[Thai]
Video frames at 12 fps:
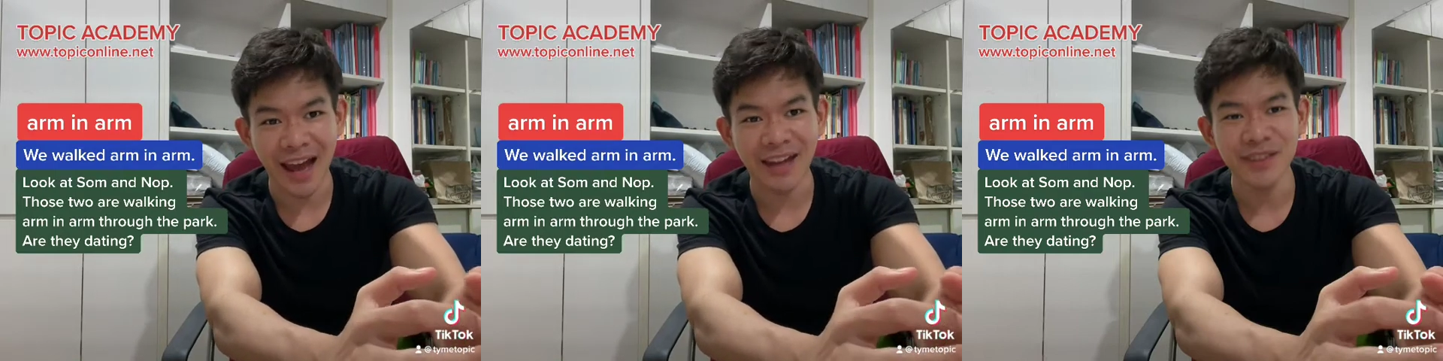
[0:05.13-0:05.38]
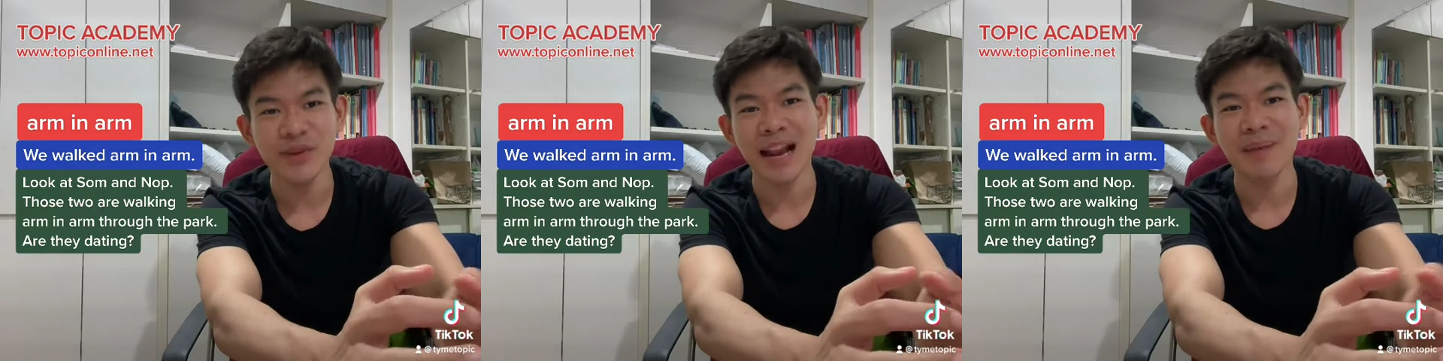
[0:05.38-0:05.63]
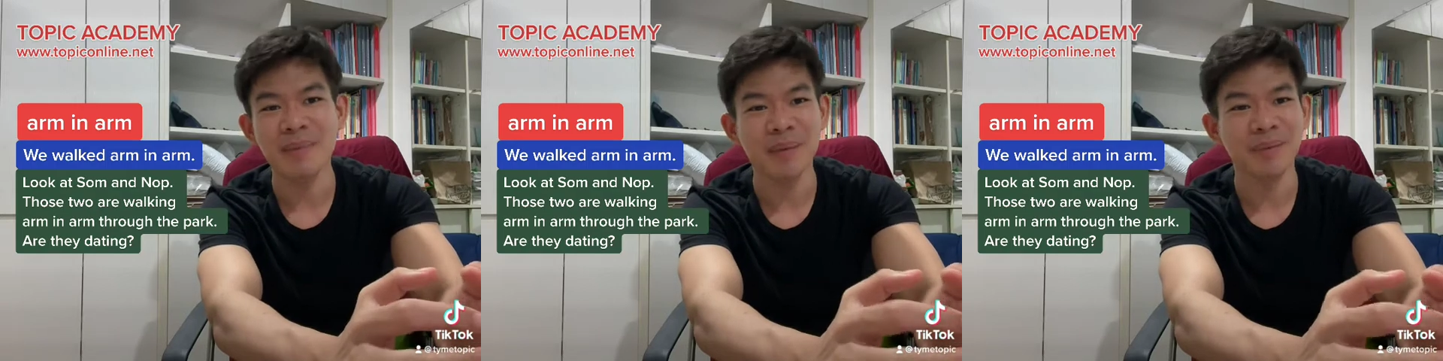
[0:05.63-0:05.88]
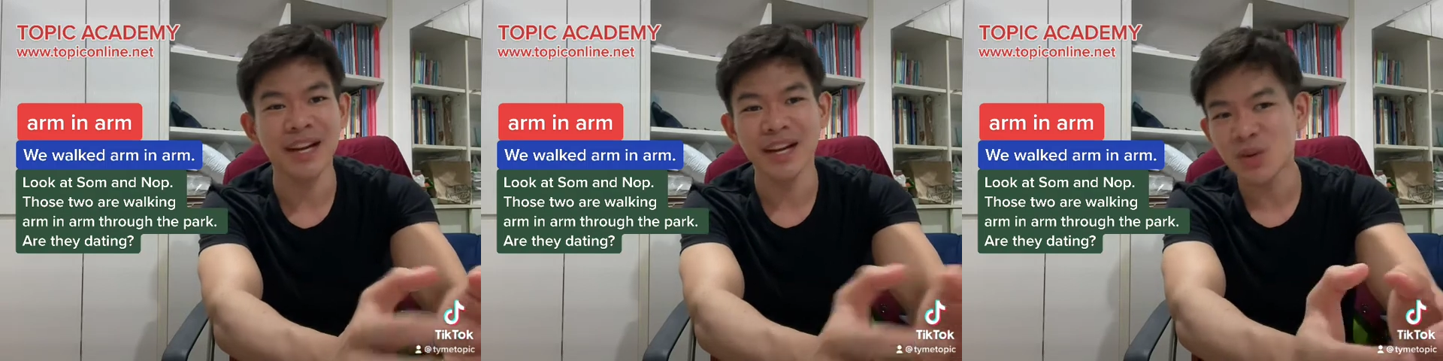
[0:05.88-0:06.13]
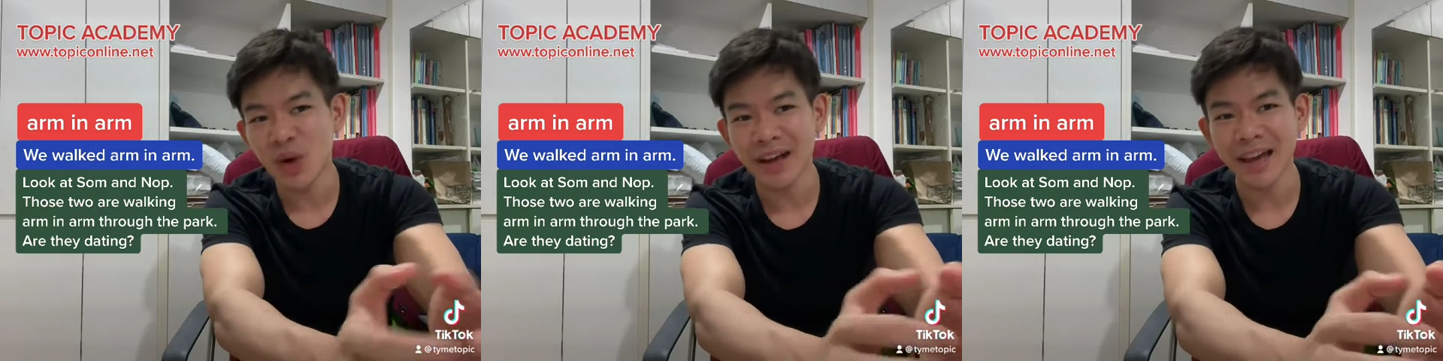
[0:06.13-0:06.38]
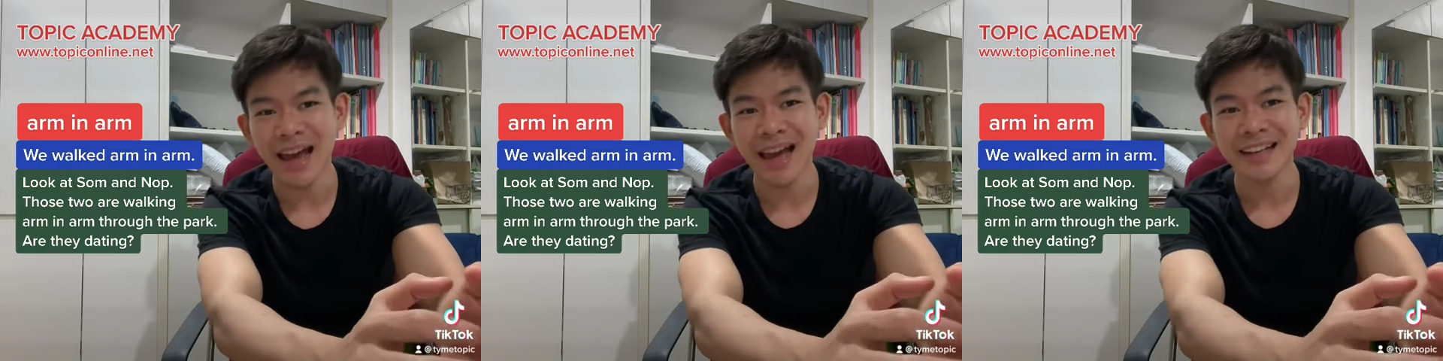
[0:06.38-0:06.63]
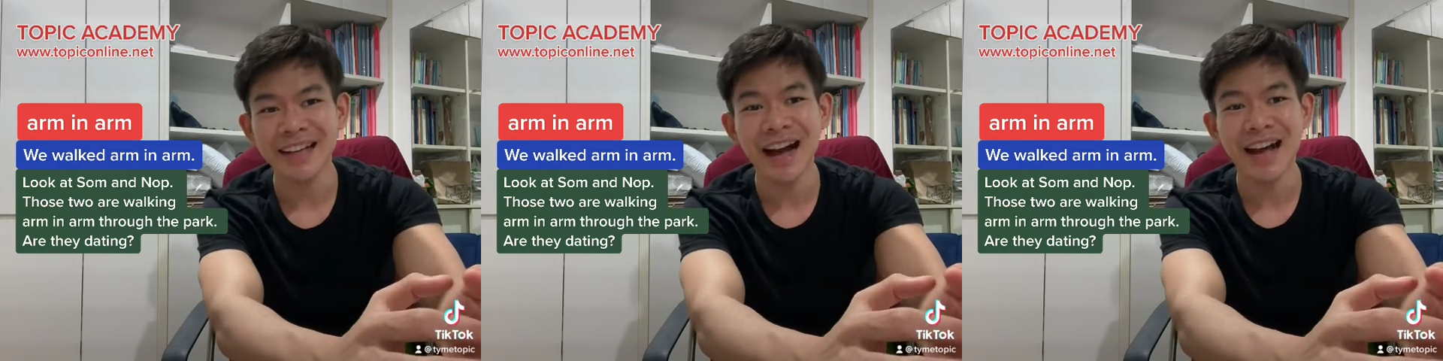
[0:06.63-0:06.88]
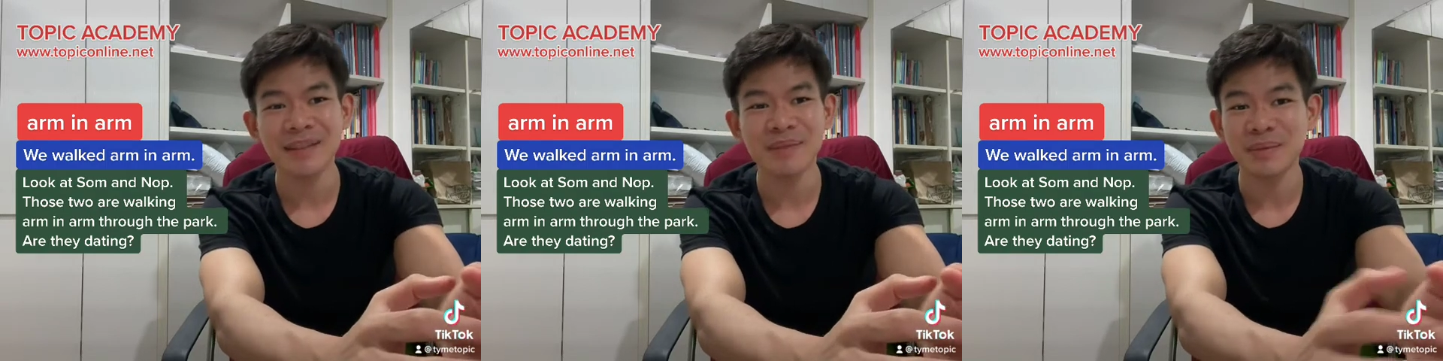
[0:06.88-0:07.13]
นเวลาแบบเดินควงแขน
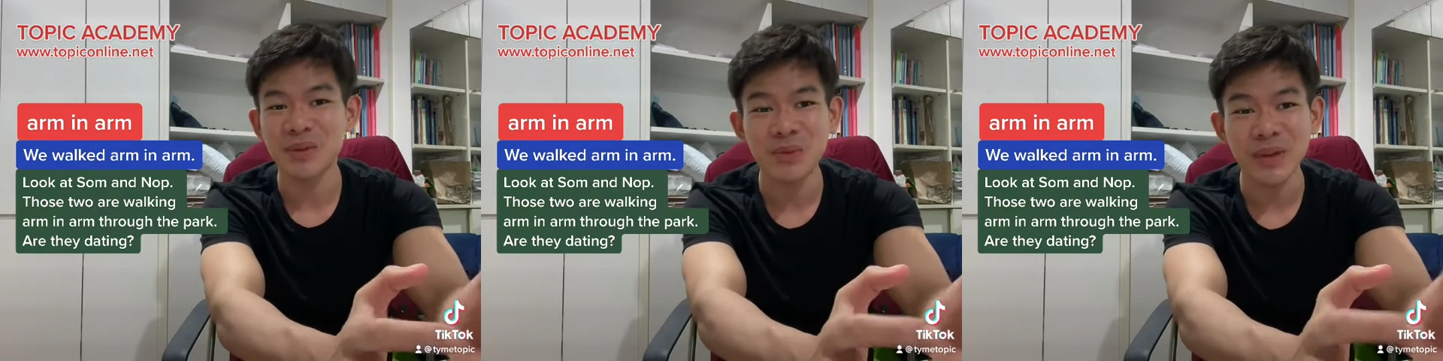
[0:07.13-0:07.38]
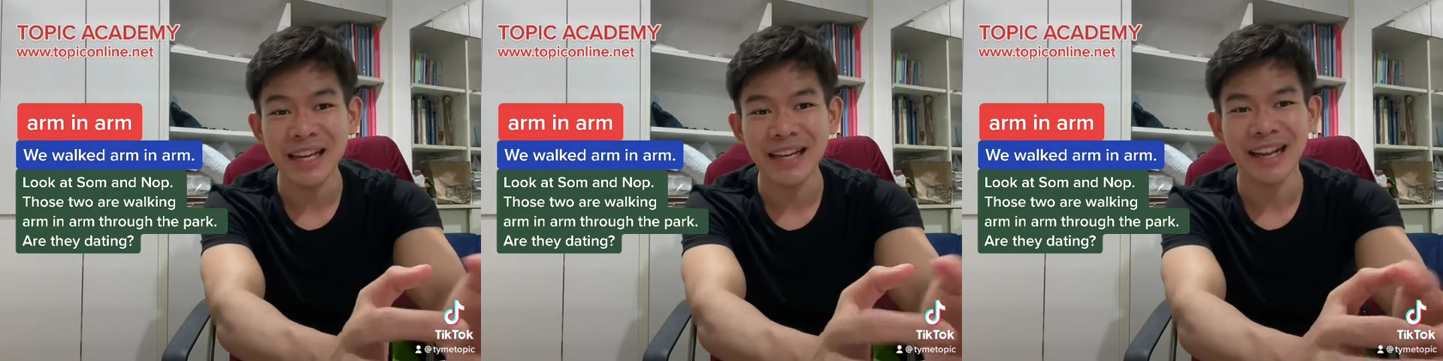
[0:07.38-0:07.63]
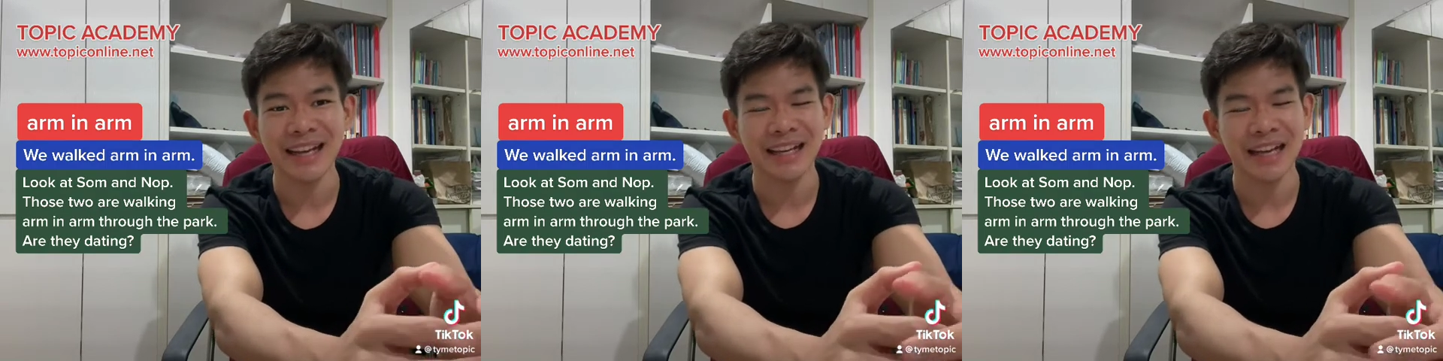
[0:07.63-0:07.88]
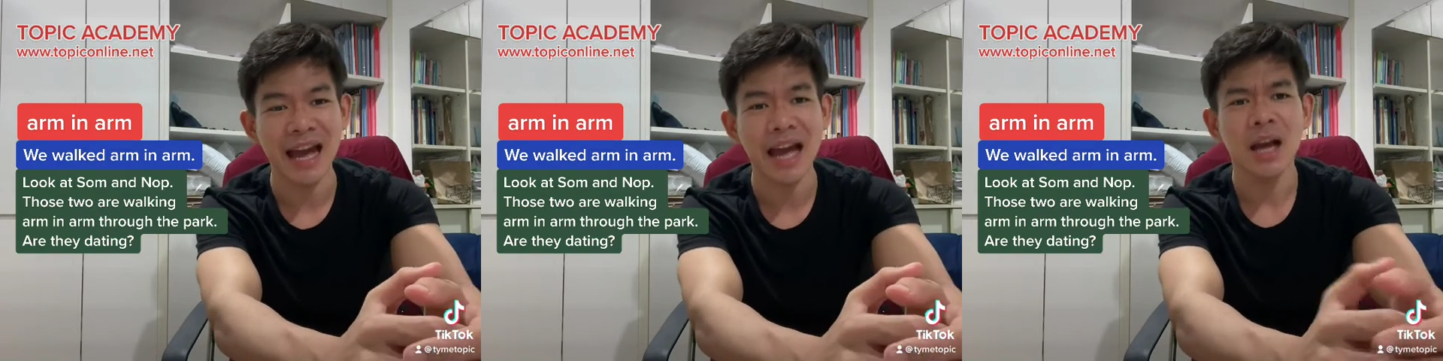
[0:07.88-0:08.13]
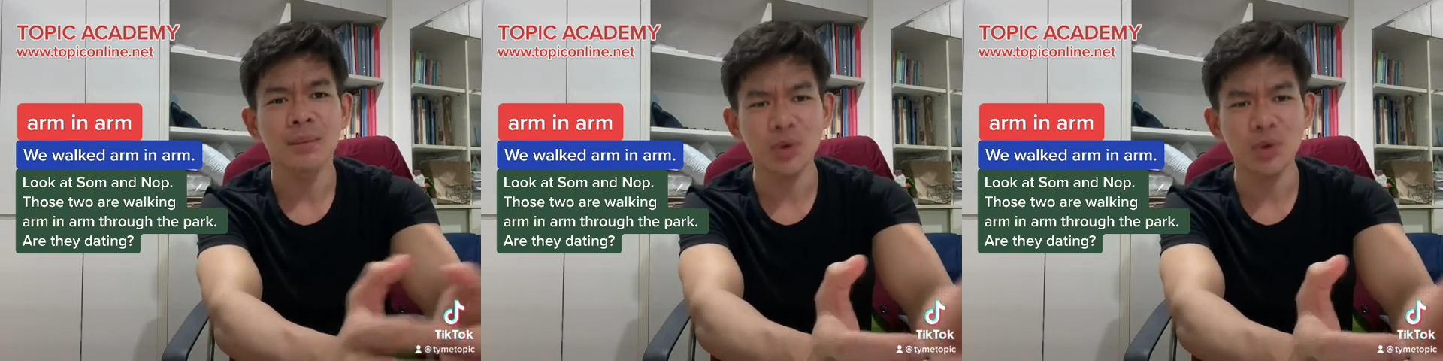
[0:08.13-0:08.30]
การแบบสวีทอะไรอย่างเงี้ย